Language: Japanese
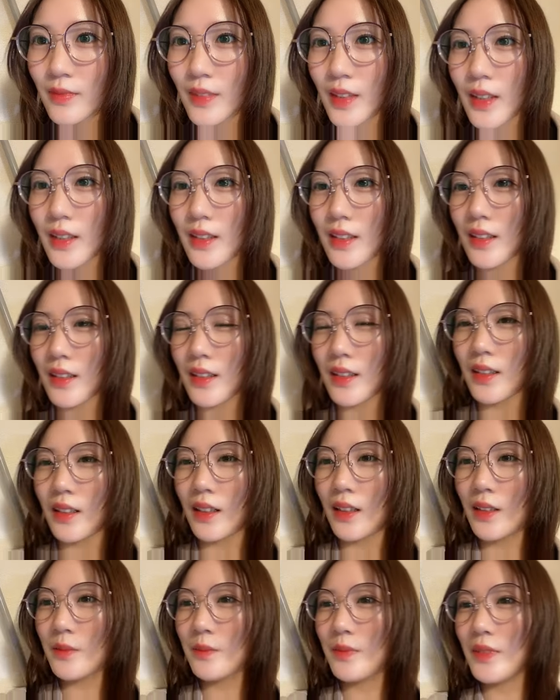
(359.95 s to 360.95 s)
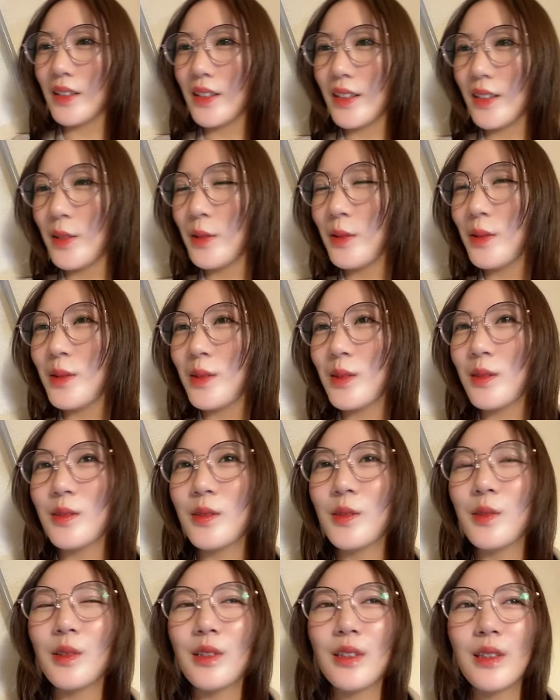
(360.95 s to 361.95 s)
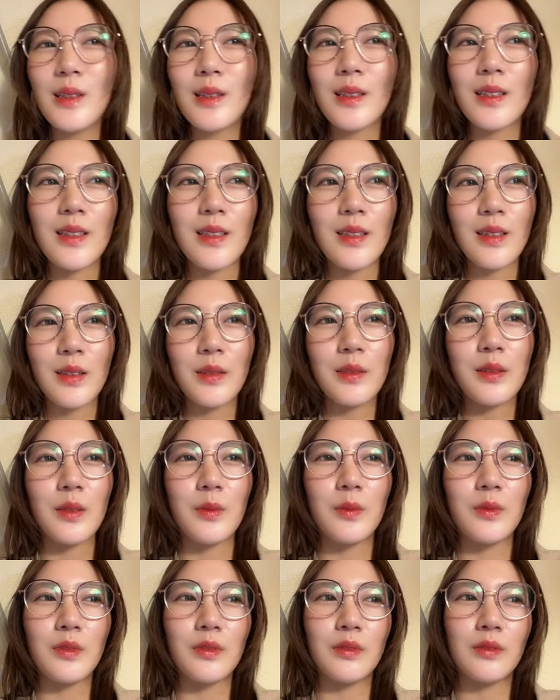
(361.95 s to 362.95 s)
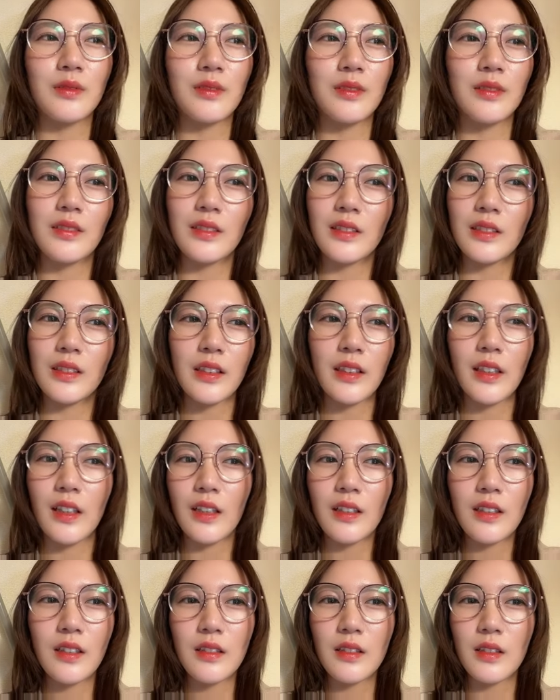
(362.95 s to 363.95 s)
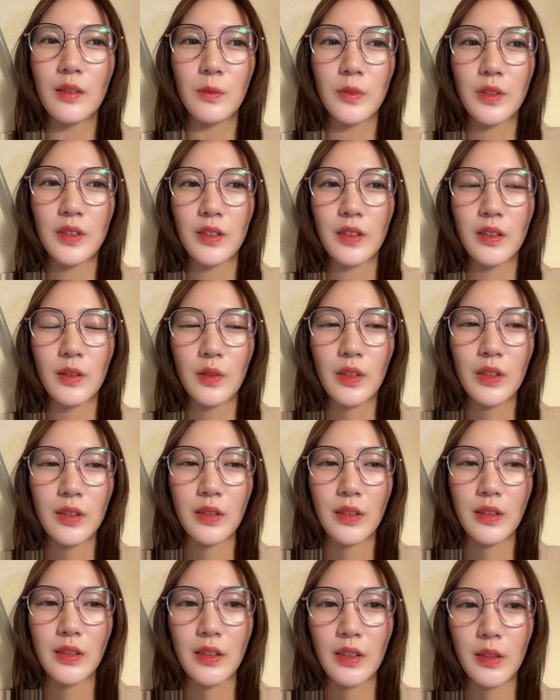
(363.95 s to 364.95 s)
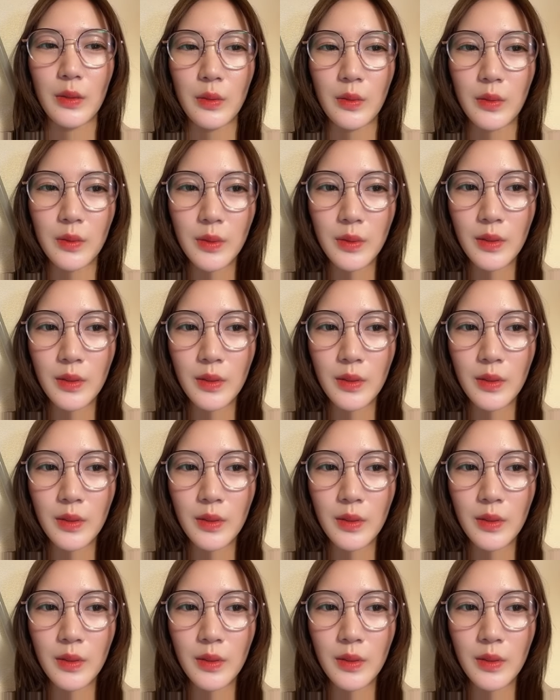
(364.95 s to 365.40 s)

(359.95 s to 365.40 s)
だからあんまり標準語を意識しなくてもいやあかんかもしれんけど意識しないと